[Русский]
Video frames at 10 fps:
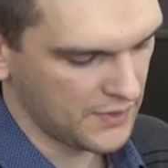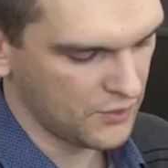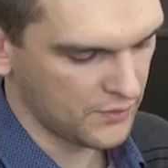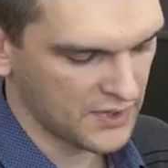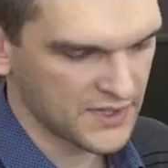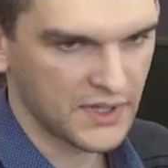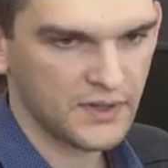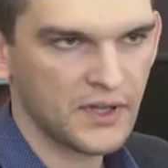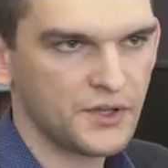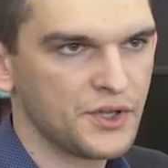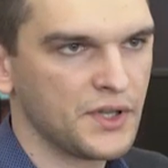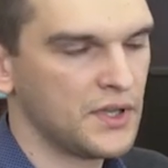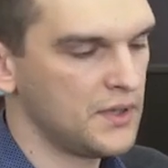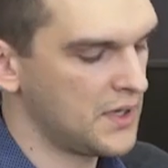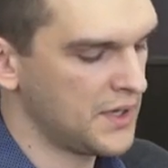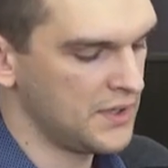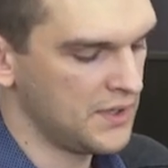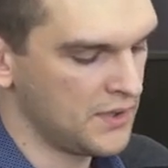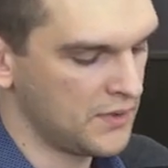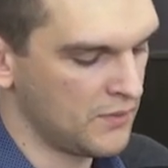емкостные датчики,
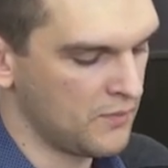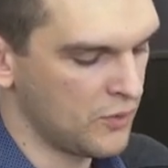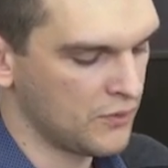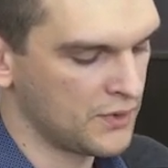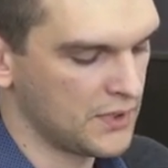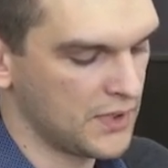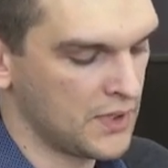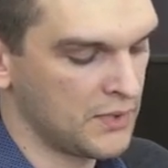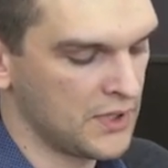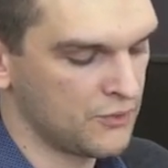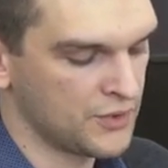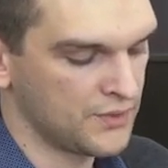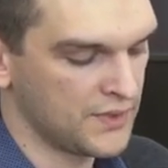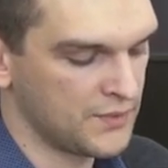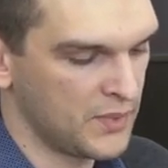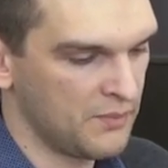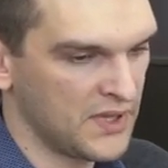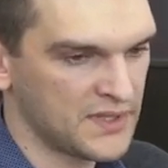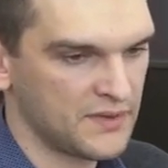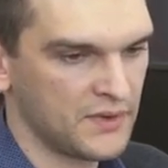они могут э, обнаруживать
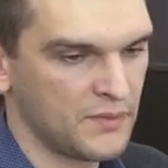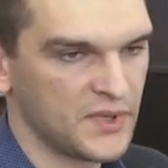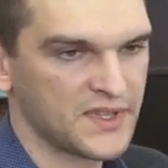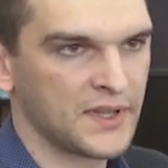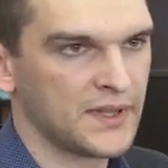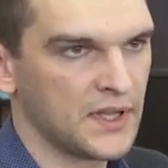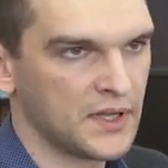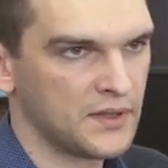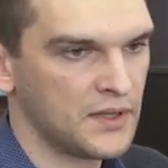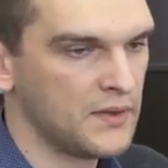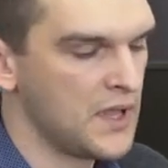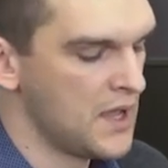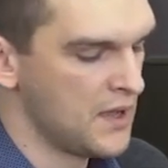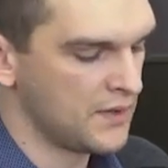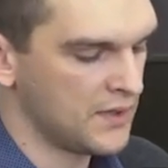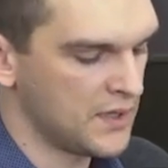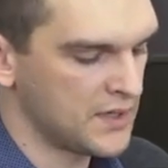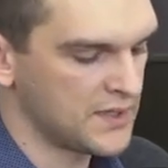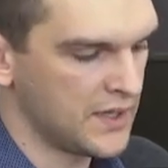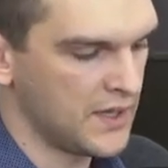препятствия бесконтактно, на
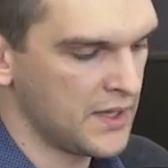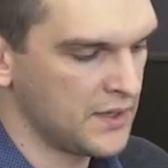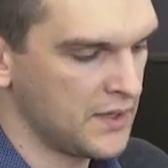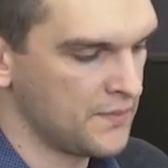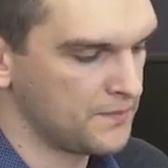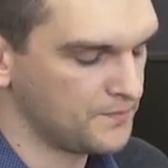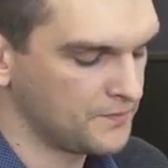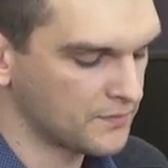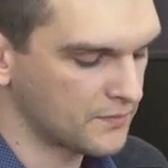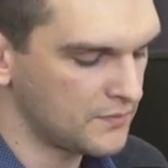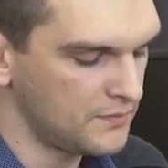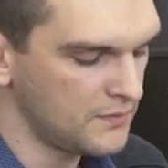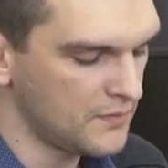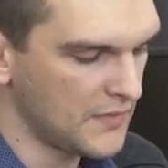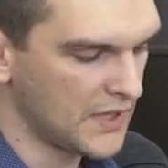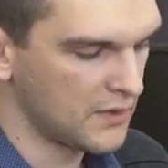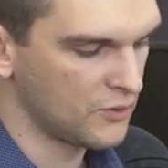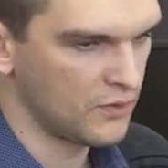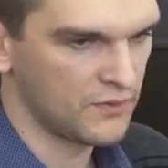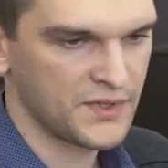расстоянии
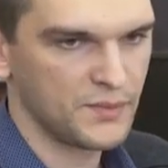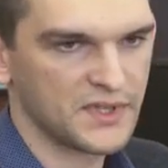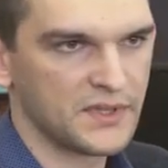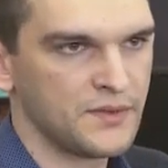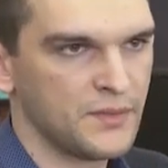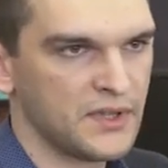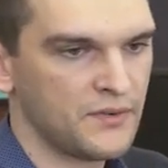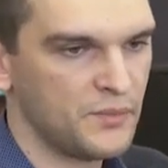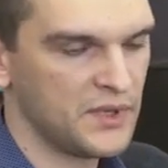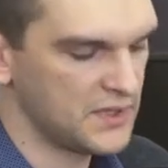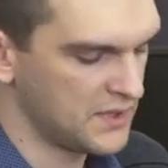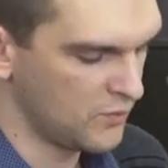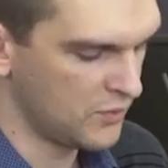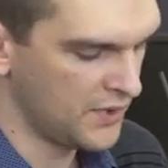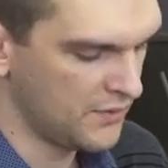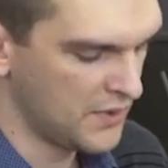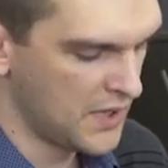до 8 сантиметров перед собой.